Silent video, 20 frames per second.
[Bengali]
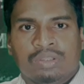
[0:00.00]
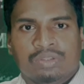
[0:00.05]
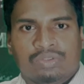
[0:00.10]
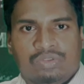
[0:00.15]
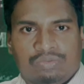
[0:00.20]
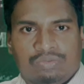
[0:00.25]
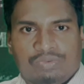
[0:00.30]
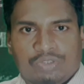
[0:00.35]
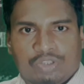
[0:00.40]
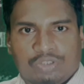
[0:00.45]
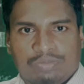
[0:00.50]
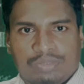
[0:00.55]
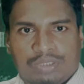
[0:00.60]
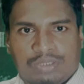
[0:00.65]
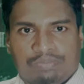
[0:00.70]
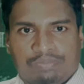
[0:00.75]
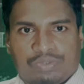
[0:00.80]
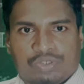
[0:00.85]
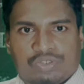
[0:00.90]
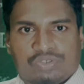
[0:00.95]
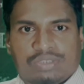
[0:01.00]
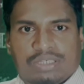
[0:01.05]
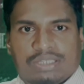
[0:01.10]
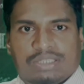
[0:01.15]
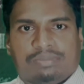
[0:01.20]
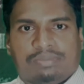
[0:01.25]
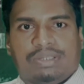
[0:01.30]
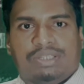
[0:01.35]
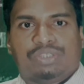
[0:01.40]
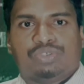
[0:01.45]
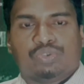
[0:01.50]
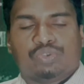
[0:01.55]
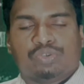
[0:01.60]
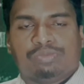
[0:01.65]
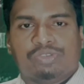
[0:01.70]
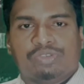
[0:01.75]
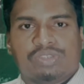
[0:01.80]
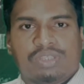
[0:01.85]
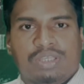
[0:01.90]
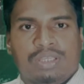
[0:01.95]
তো প্রথমে স্পষ্ট থাকতে পারে
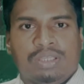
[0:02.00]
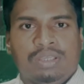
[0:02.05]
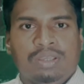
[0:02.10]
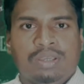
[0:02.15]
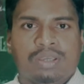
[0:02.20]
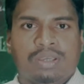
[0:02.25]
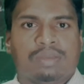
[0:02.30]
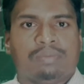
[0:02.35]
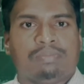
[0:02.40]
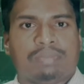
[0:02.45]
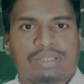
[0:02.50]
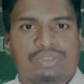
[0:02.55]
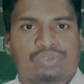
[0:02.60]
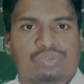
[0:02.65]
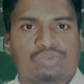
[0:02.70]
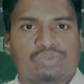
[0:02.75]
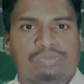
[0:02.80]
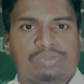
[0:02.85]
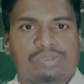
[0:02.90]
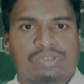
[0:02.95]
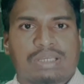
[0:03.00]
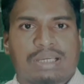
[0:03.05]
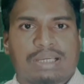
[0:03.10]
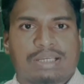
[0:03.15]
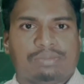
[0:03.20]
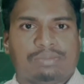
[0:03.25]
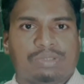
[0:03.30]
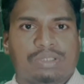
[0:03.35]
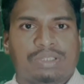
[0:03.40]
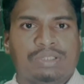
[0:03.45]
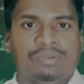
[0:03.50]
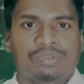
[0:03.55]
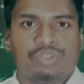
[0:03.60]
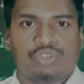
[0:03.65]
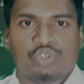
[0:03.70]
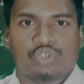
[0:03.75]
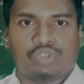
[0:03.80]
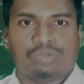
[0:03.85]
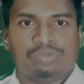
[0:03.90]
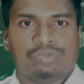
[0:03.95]
চতুর্ভুজ কি বা চতুর্ভুজ কাকে বলে
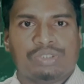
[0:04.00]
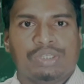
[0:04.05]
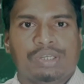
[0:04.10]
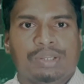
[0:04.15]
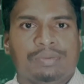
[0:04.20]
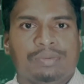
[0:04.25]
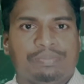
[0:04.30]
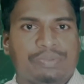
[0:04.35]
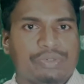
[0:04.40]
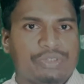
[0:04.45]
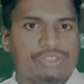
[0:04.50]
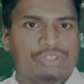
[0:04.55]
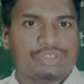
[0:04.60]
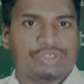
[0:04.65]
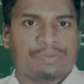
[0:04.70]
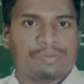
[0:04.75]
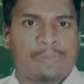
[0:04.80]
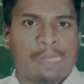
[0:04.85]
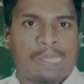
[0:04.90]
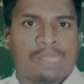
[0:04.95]
চতুর্ভুজের পরিচয়